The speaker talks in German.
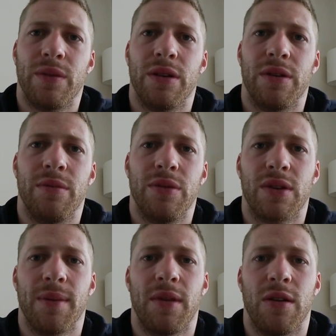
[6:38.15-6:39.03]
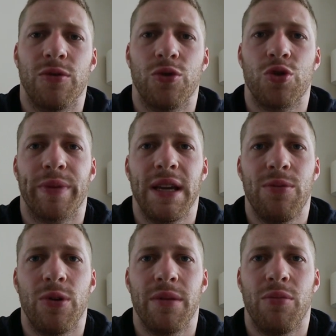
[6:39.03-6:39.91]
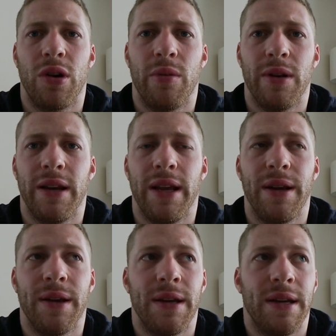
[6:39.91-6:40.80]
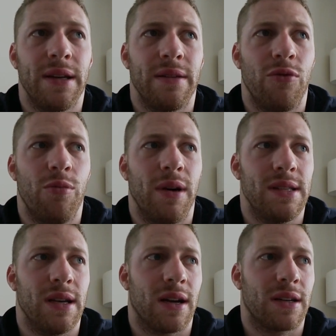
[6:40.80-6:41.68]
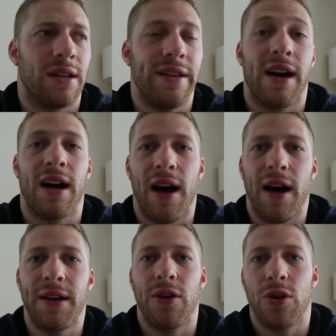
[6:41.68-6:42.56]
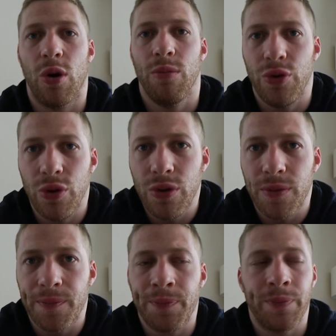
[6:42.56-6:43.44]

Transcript: Ähm, es gibt da so ein Sprichwort im Bodybuilding, wo man sagt, nach hart kommt dünn.